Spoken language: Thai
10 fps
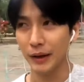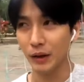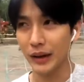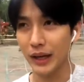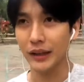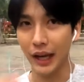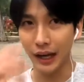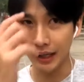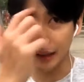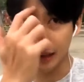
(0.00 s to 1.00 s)
มันต้องไปเช็ค
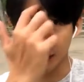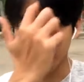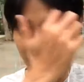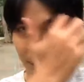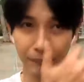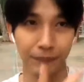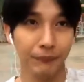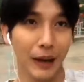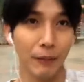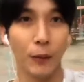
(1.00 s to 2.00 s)
กันอีกทีนึงครับ
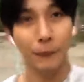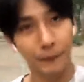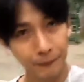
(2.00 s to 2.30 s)
ครับผม